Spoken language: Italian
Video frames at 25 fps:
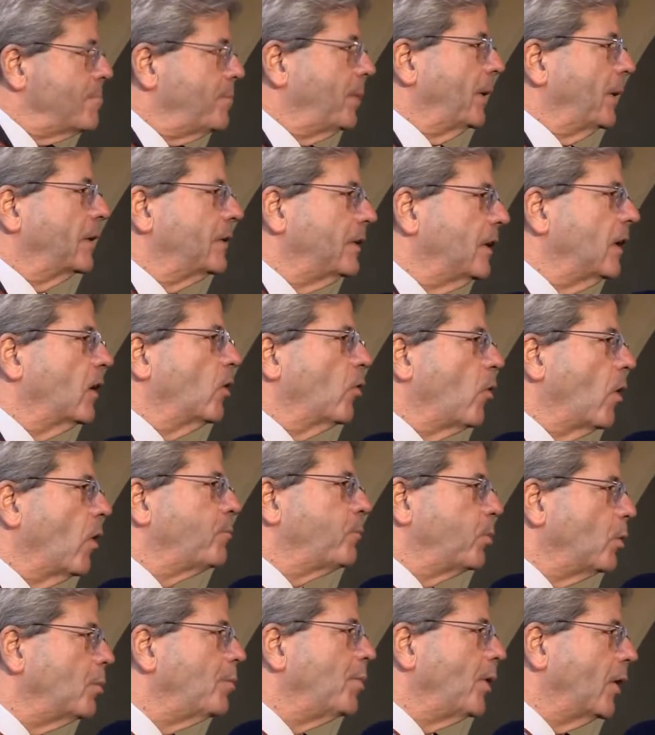per dirlo al
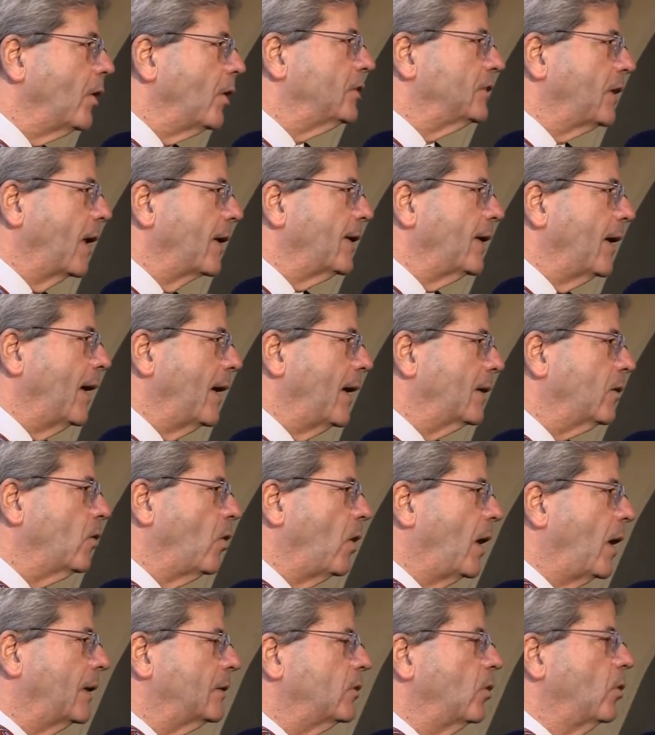pubblico
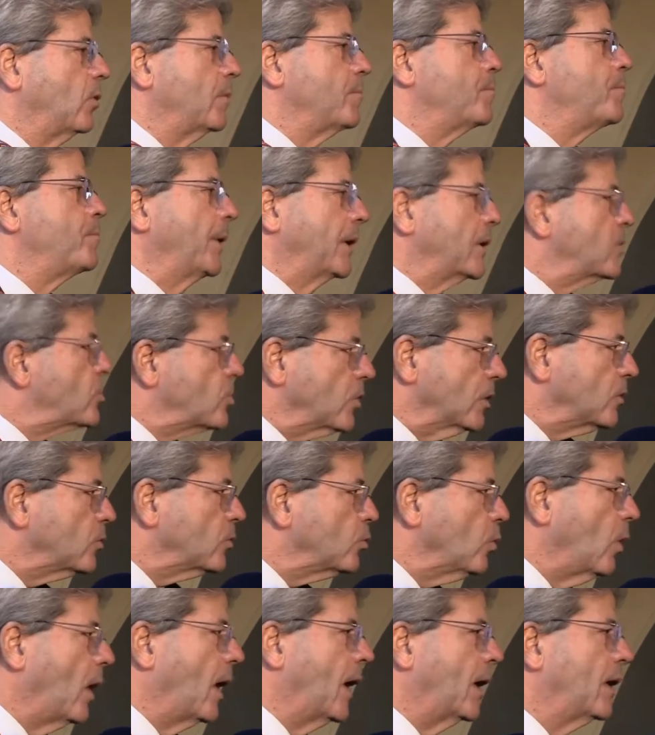italiano, hanno in
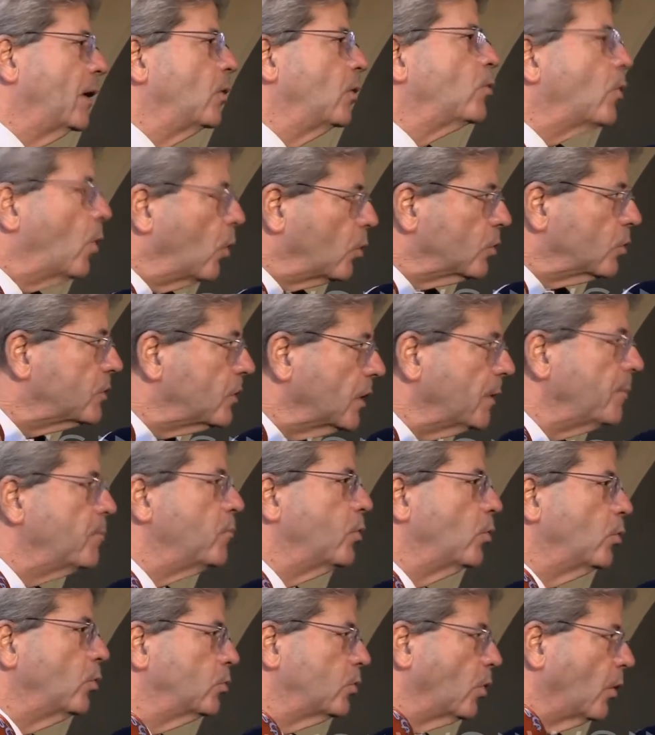percentuale un
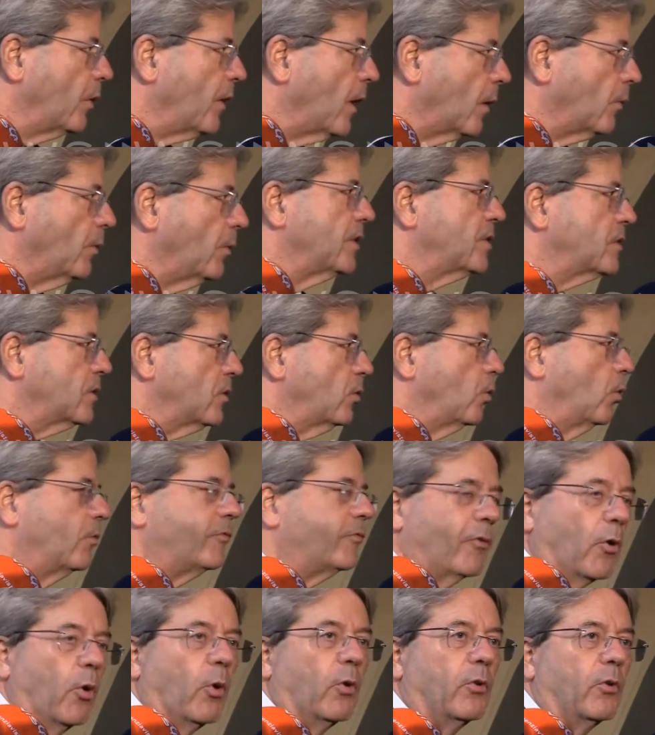contributo da questo
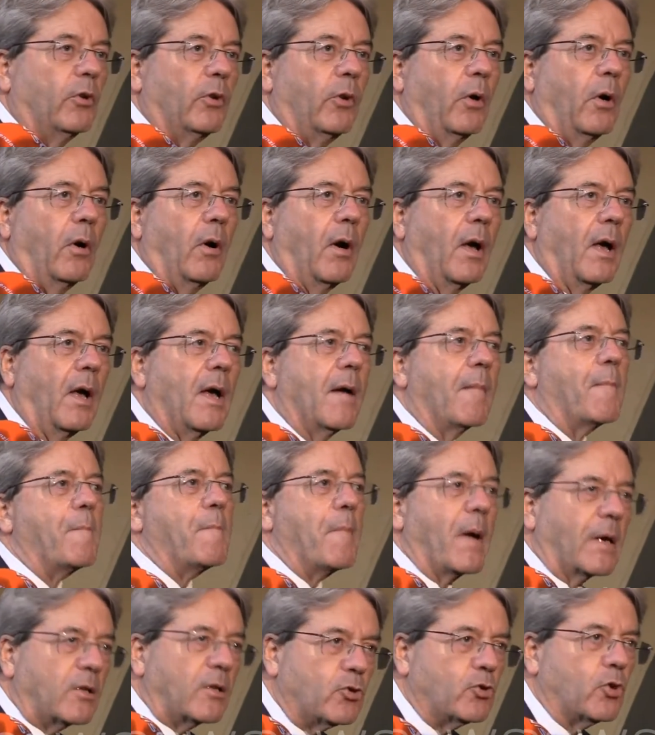fondo
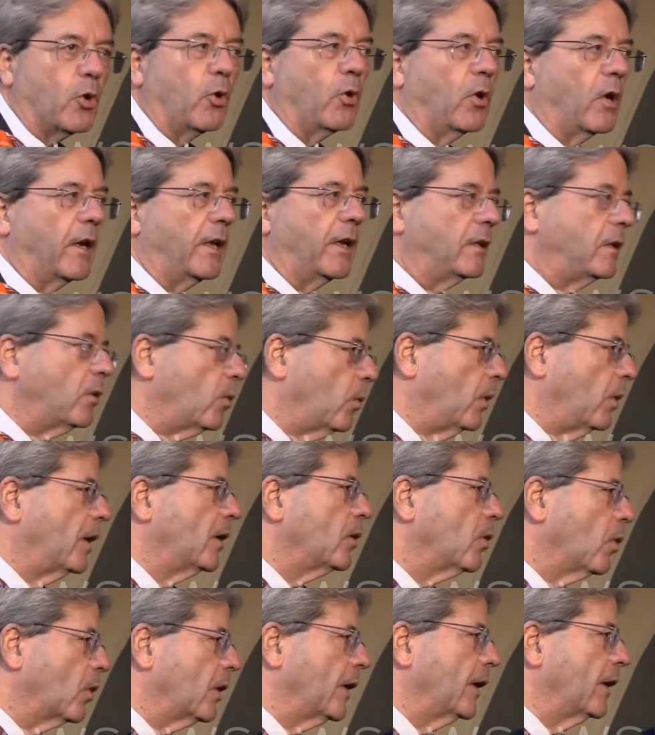maggiore di
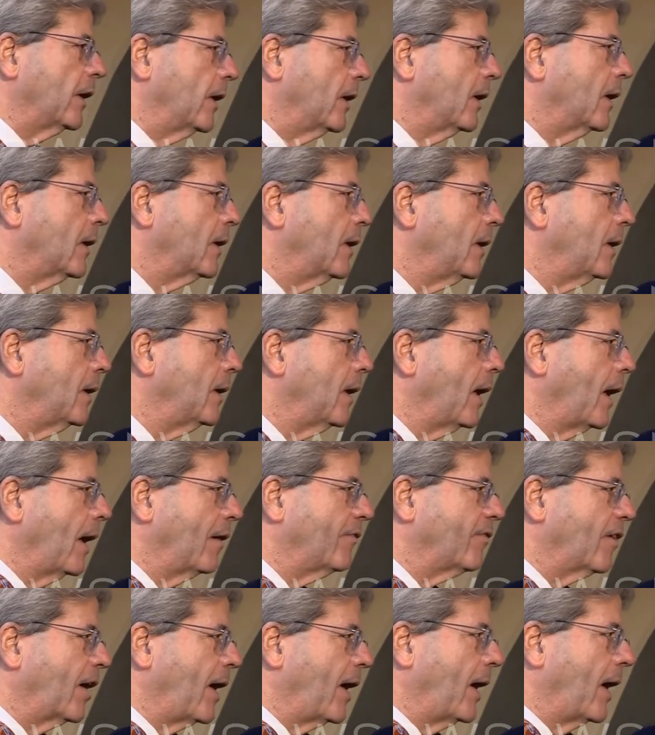quello che
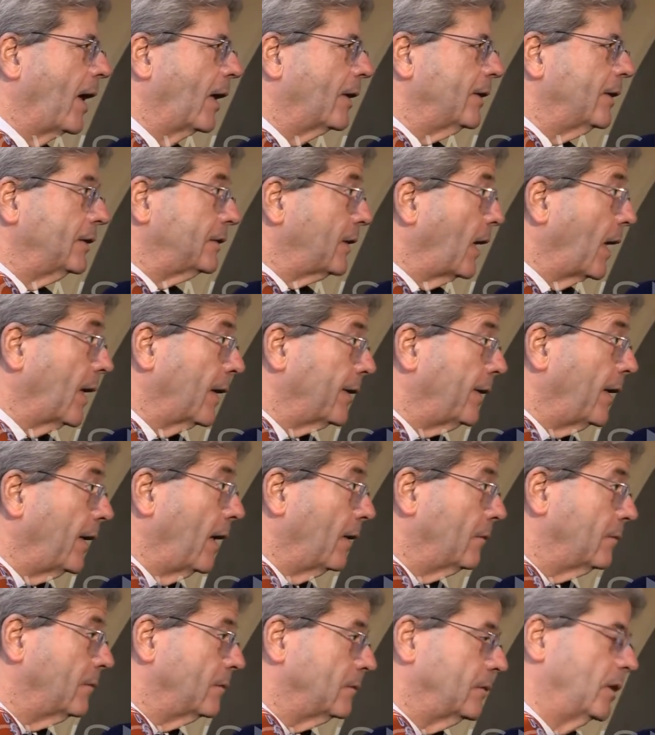avrà l'Italia,
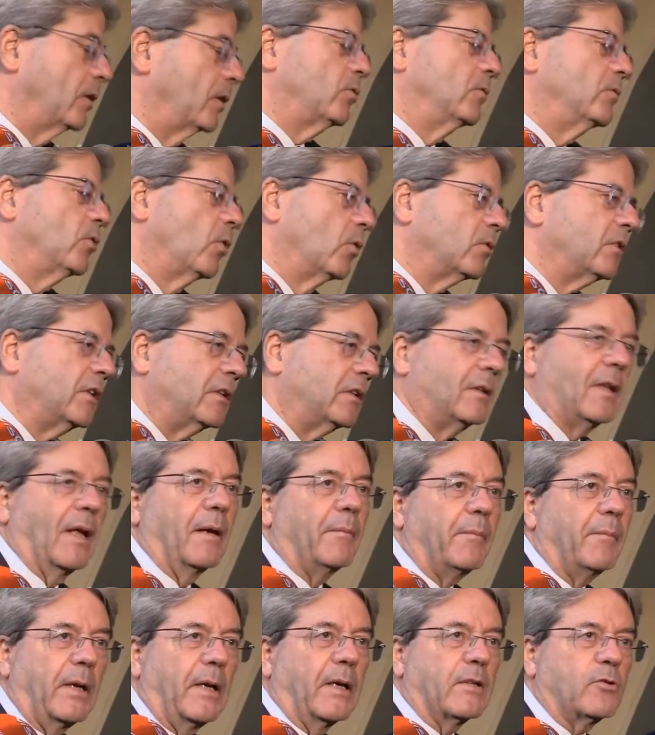non in
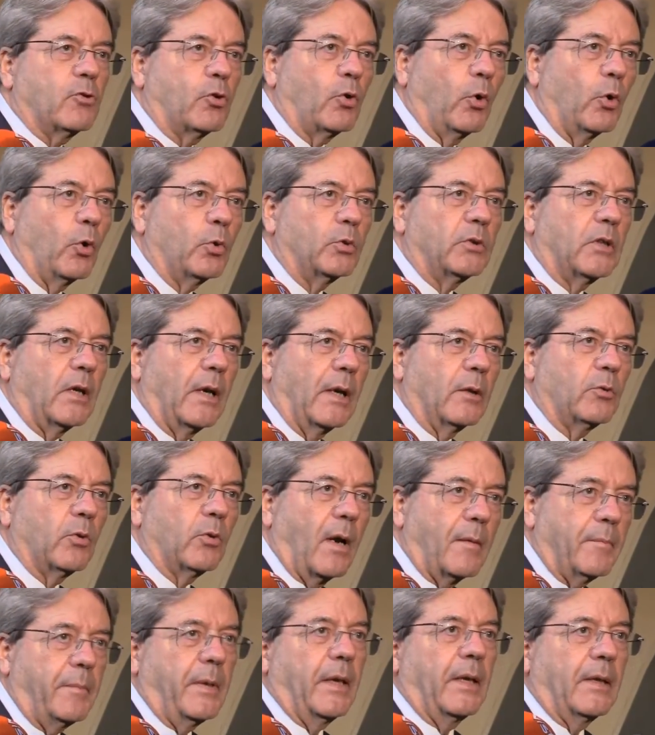termini assoluti
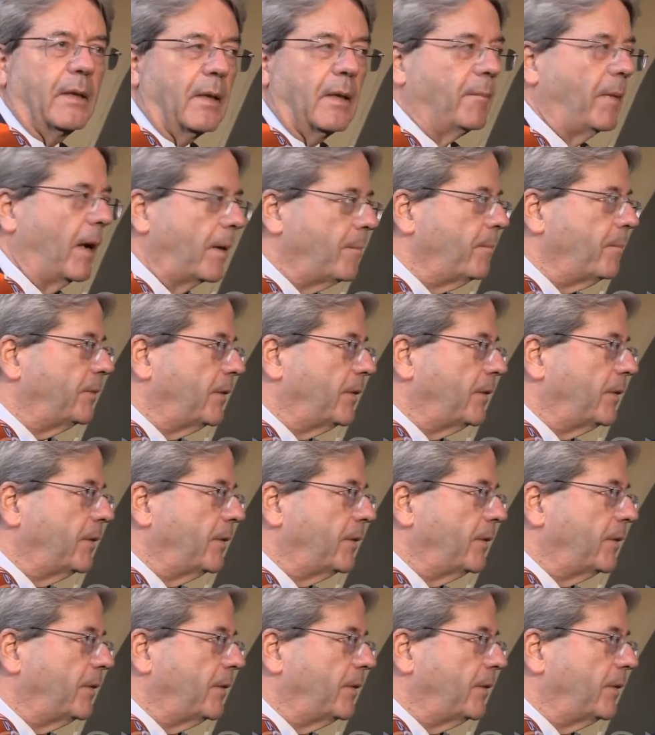naturalmente, ma in